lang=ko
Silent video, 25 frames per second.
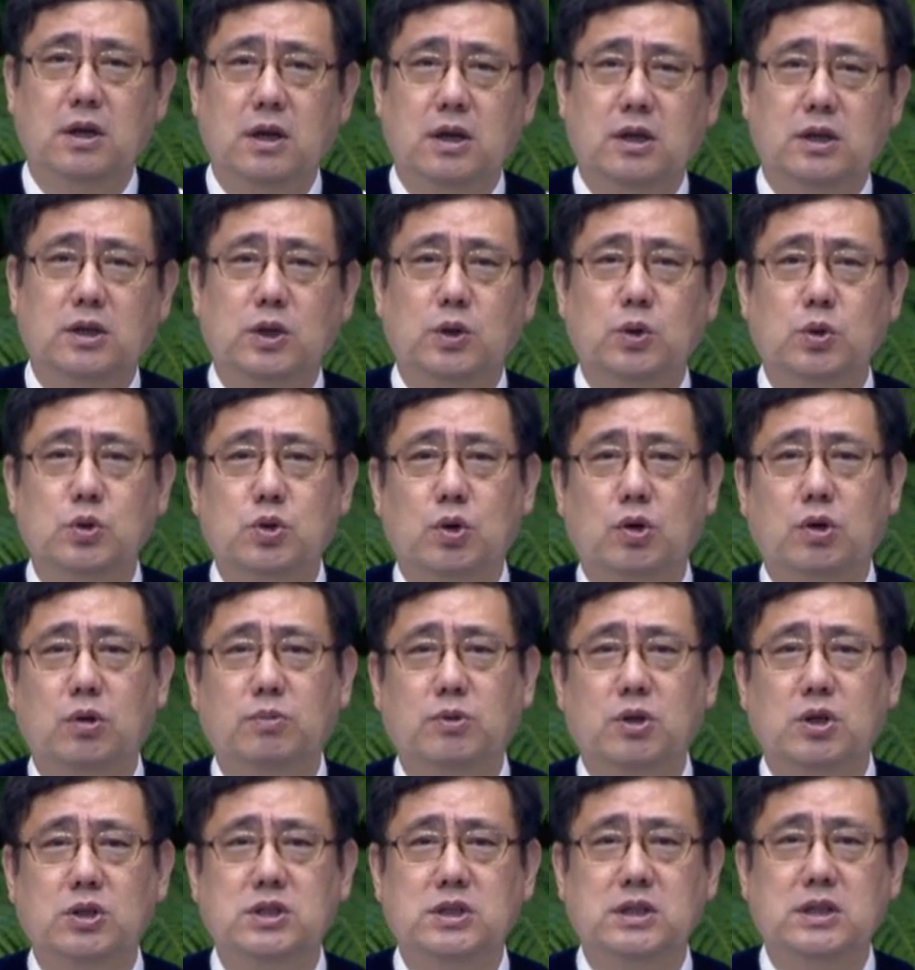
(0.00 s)
그리고 조금
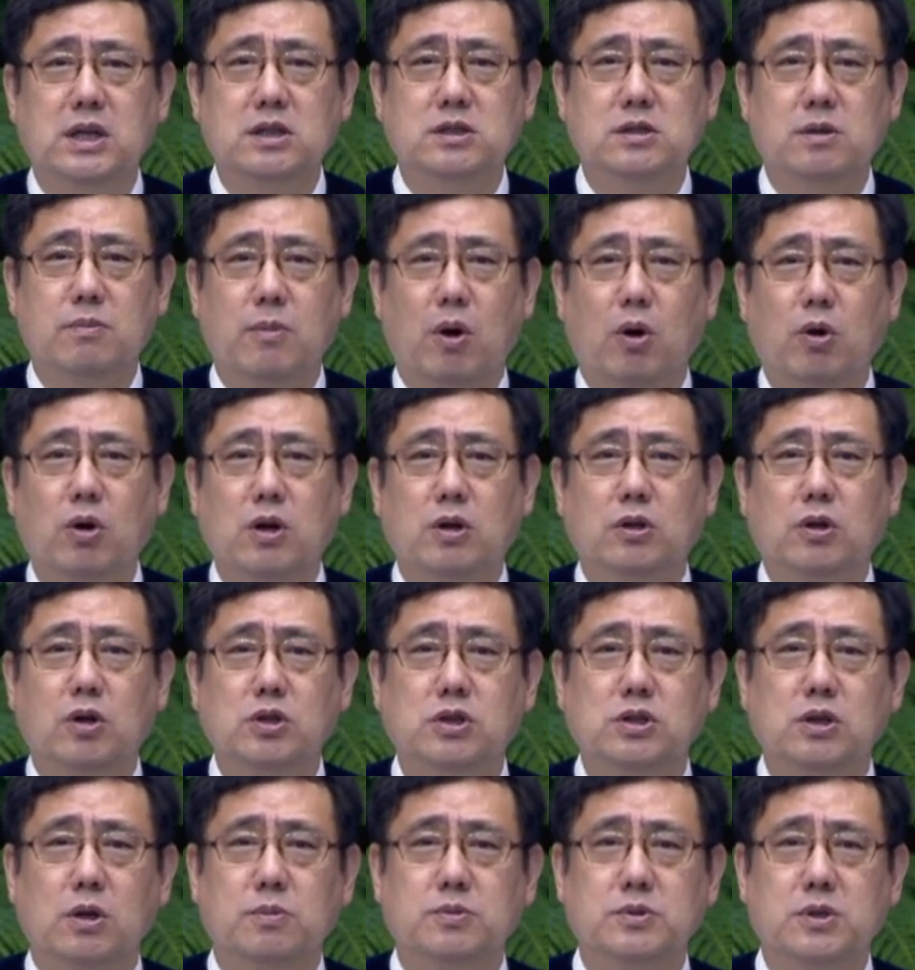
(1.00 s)
더 지나서 먹을
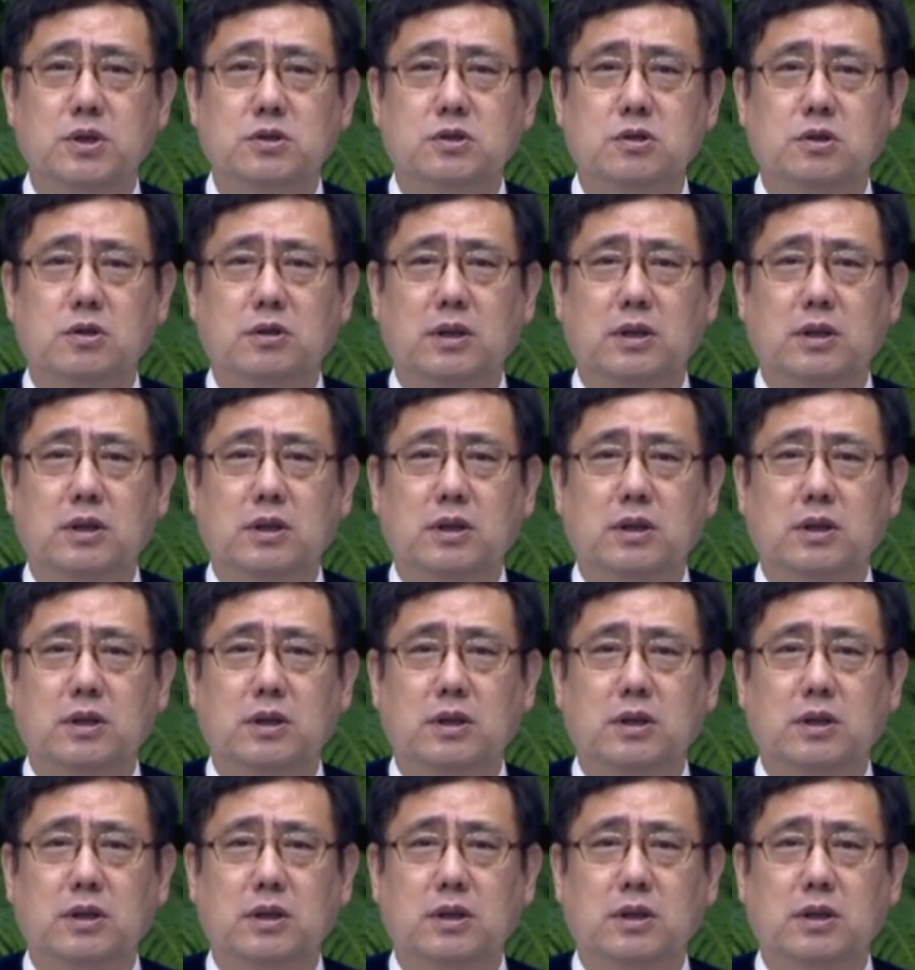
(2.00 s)
것이 없어서